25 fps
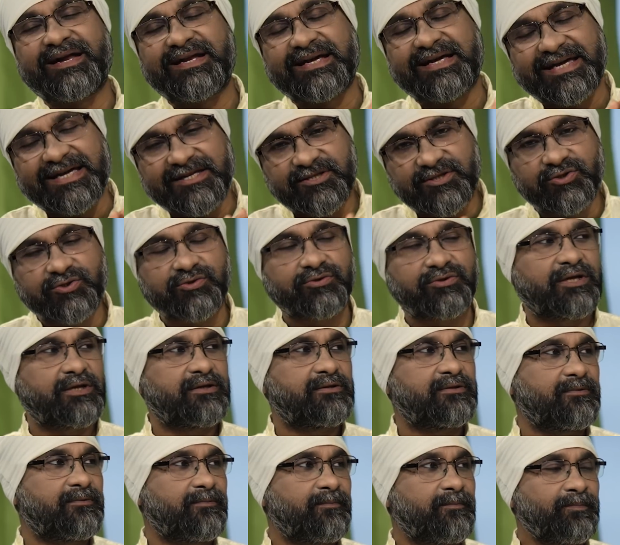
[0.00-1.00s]
বাইরে কিচ্ছু নেই
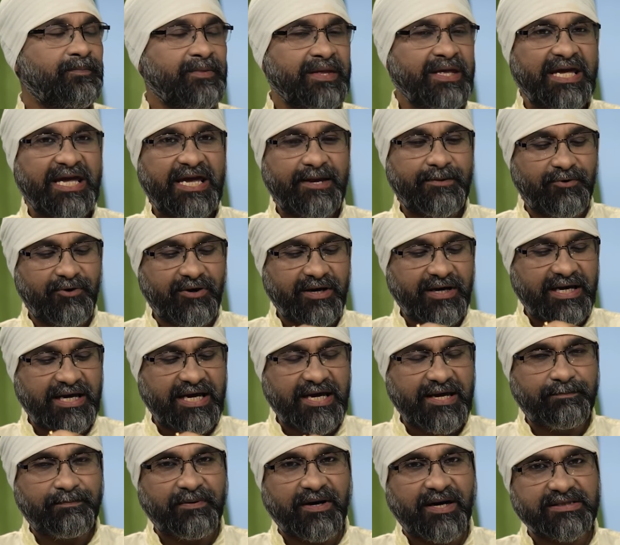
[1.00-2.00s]
এবং
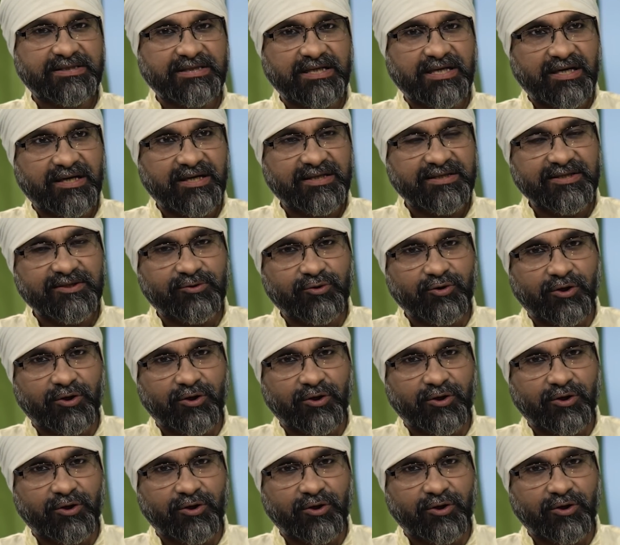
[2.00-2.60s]
এই পাঁচখানা যে